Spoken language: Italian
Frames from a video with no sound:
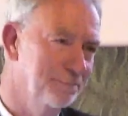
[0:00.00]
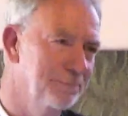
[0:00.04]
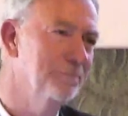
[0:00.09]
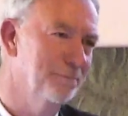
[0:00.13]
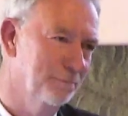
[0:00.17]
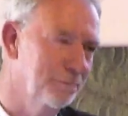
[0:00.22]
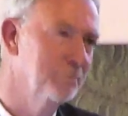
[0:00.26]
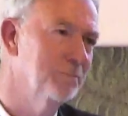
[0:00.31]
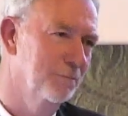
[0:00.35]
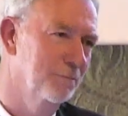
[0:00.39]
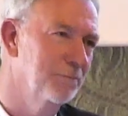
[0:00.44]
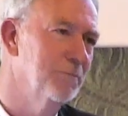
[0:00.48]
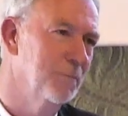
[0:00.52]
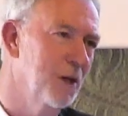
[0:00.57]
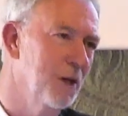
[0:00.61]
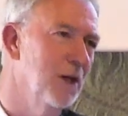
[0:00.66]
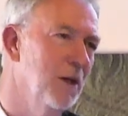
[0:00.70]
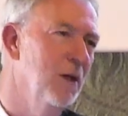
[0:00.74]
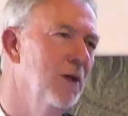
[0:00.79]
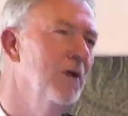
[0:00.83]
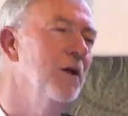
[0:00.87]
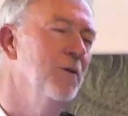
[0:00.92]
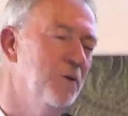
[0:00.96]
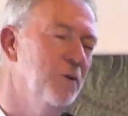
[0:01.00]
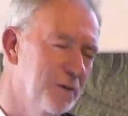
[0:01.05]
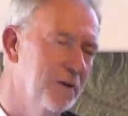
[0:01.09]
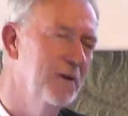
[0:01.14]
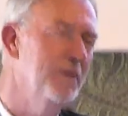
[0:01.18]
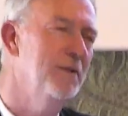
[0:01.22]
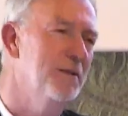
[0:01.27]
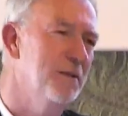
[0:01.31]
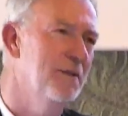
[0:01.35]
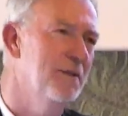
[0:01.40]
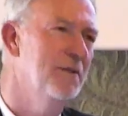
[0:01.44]
il nitrogen.
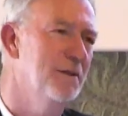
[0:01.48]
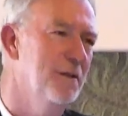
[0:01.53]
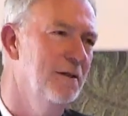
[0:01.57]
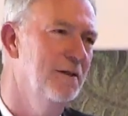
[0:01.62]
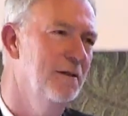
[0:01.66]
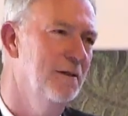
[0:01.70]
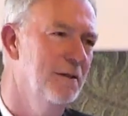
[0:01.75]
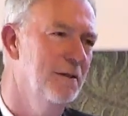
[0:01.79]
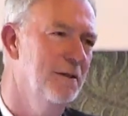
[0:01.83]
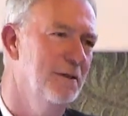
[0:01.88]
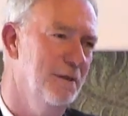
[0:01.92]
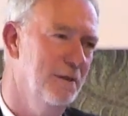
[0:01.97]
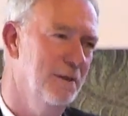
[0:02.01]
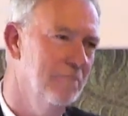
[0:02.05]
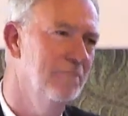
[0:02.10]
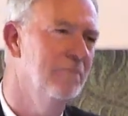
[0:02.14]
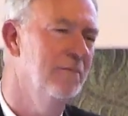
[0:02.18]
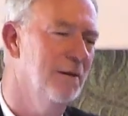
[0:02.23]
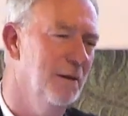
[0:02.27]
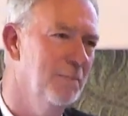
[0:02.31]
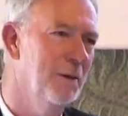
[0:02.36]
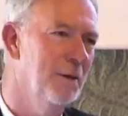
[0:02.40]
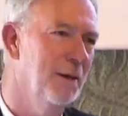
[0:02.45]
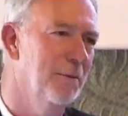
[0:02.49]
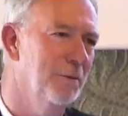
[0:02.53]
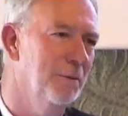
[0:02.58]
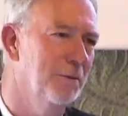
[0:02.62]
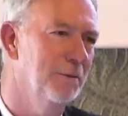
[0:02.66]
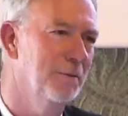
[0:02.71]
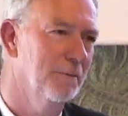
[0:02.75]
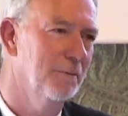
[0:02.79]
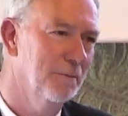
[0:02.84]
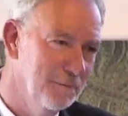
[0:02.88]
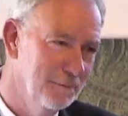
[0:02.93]
Sì, sì, sì, sì, sì. Abbiamo...
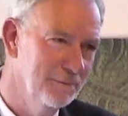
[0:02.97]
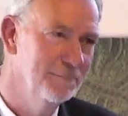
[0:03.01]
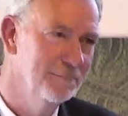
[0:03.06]
Sarei molto